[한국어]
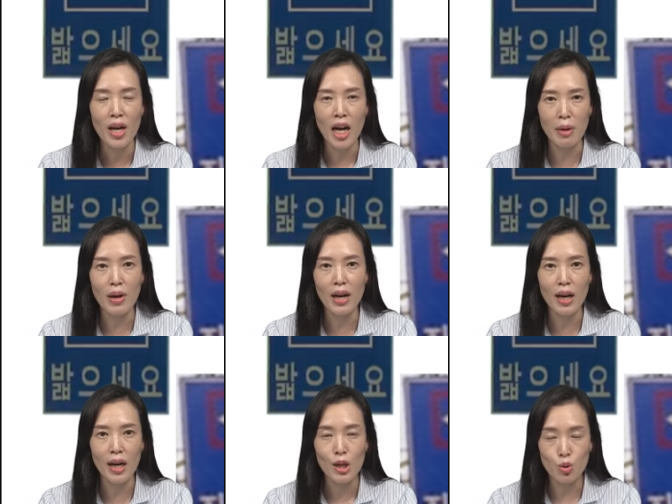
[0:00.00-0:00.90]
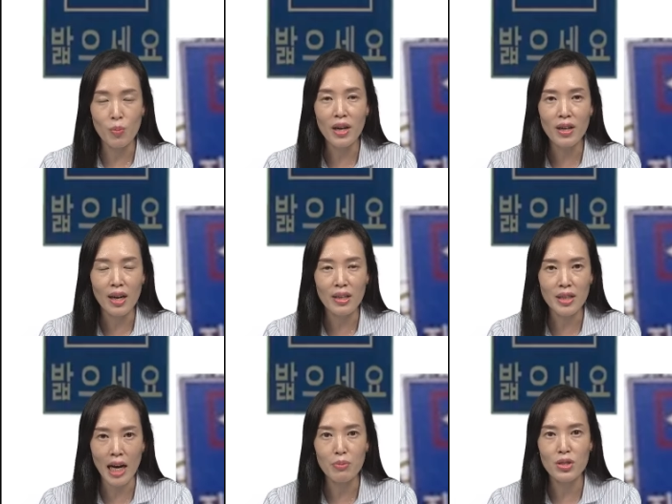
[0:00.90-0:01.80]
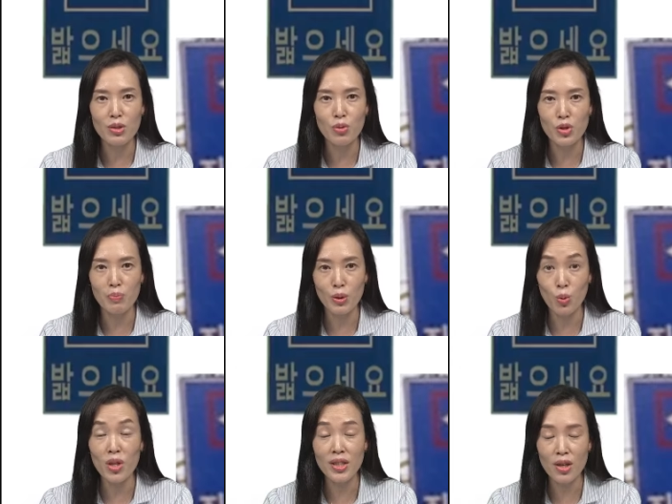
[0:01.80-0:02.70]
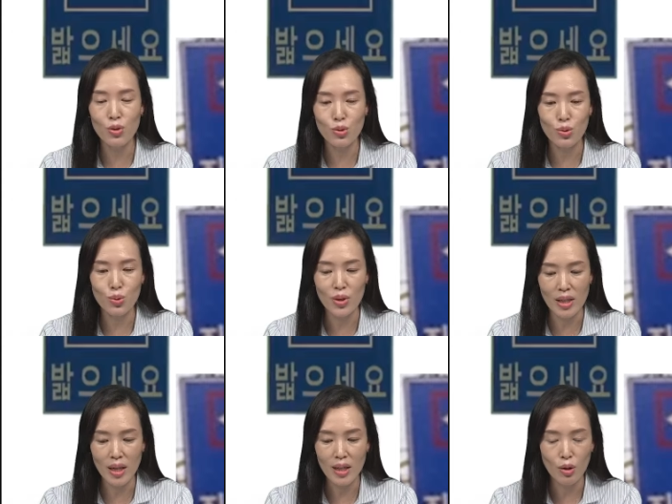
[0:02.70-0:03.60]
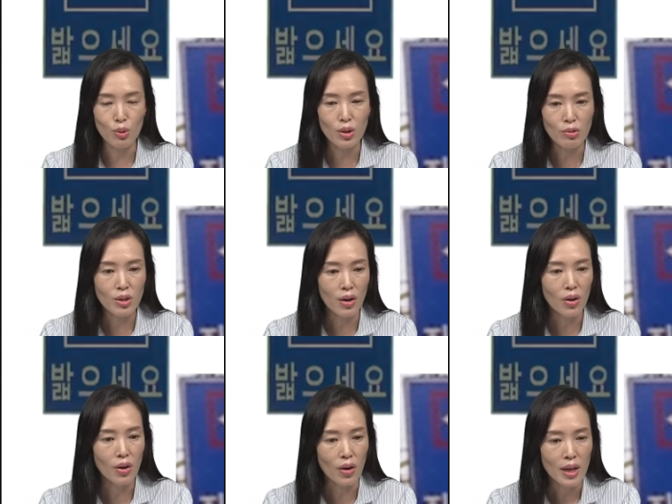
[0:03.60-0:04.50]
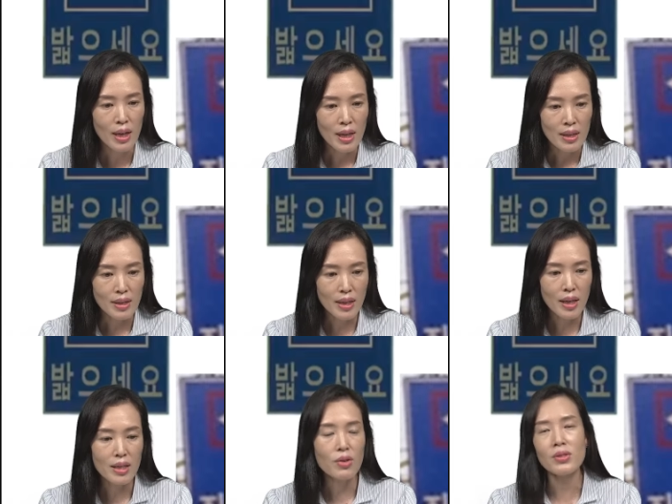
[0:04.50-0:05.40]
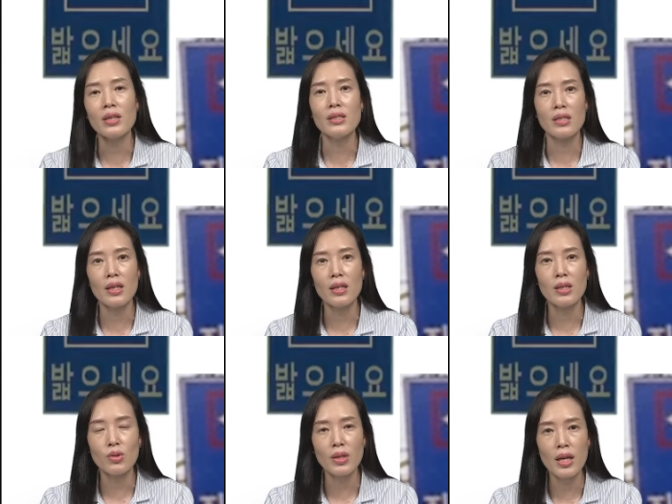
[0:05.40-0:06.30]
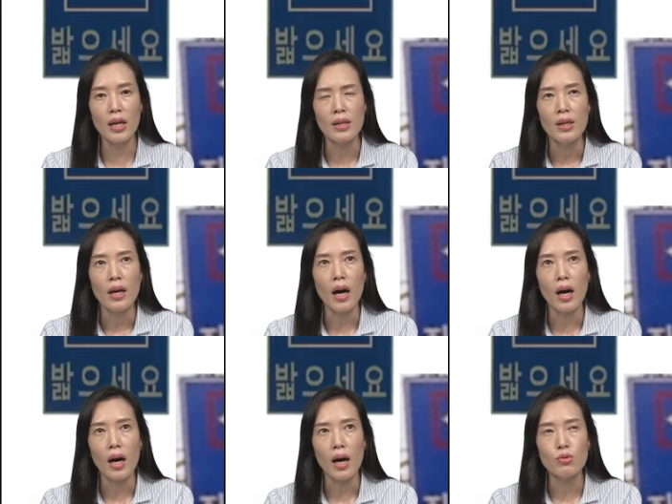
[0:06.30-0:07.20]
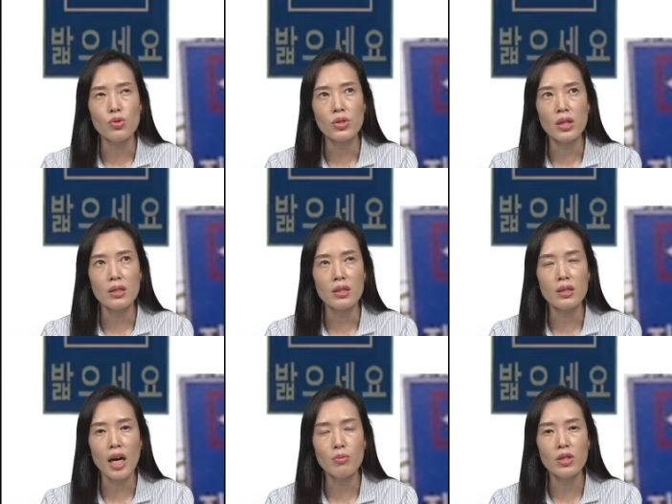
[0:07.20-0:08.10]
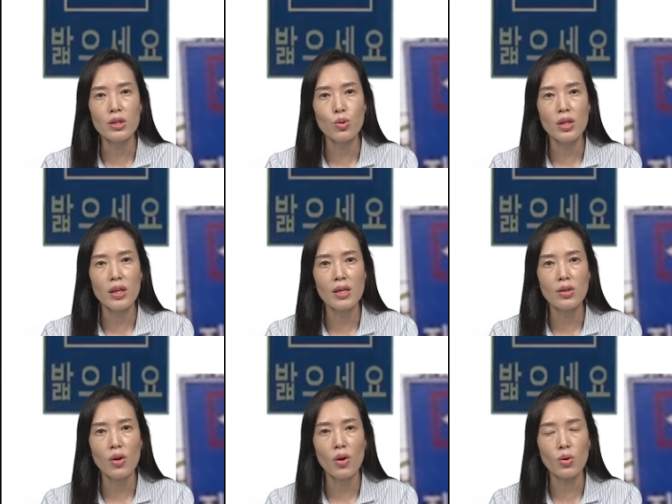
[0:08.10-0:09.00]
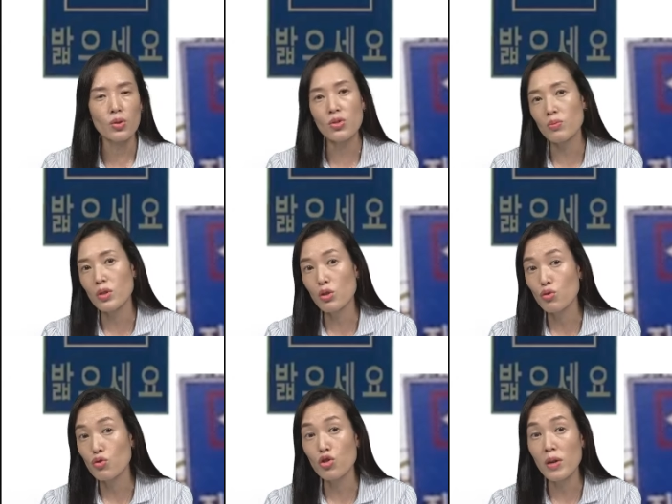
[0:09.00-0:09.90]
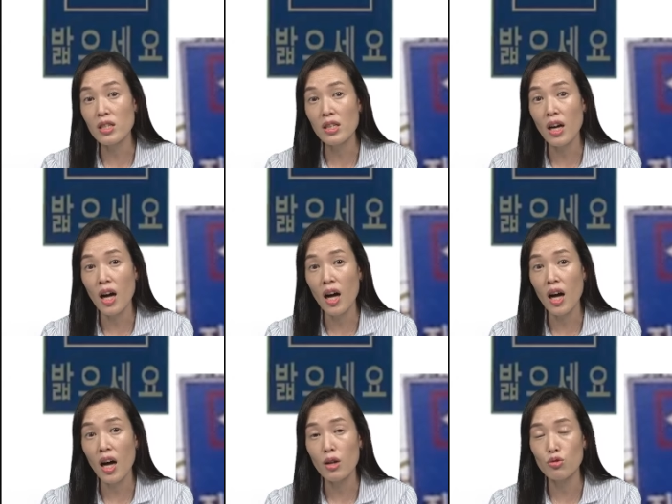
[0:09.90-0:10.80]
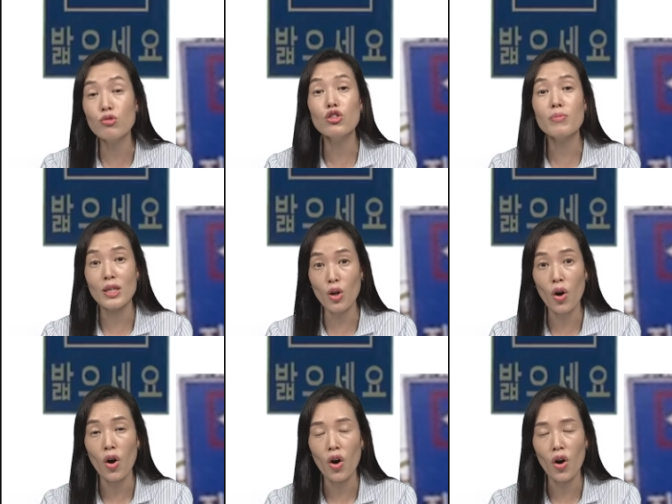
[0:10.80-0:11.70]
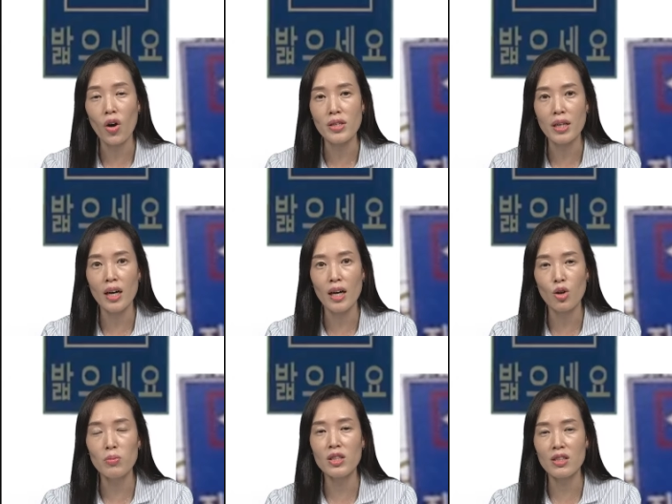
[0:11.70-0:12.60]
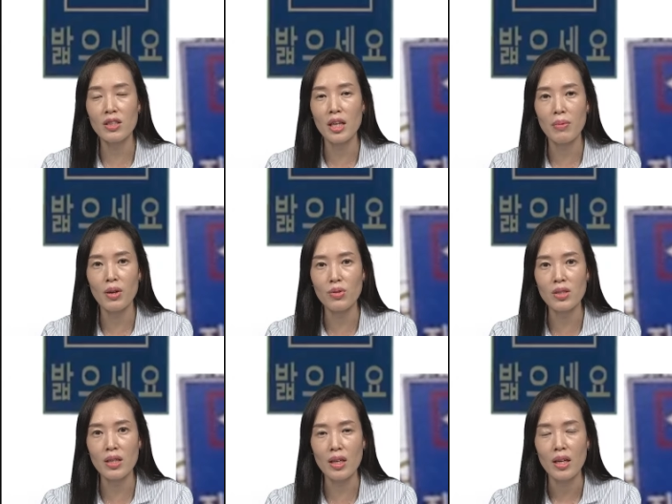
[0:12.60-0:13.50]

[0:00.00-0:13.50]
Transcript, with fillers: 아마 조만간 가문신호 표지판 통일될 것으로 예상이 되고 있고요. 자, 제가 이 영상을 제작하기 전에 아, 운전자들은 가문신호에 대해서 어떤 점들이 좀 궁금하실까 궁금해서 어, 제가 커뮤니티 탭에 역시